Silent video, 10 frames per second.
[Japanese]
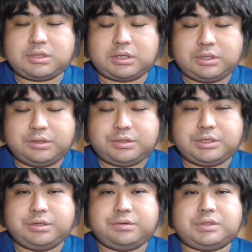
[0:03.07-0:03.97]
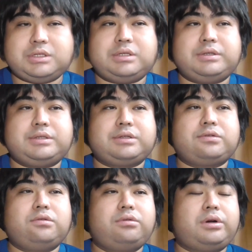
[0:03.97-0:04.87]
かりゆし龍神です。
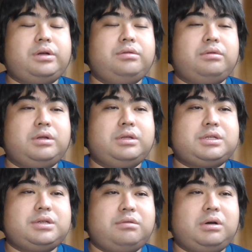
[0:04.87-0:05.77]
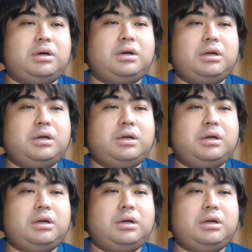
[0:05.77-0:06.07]
今回の話は、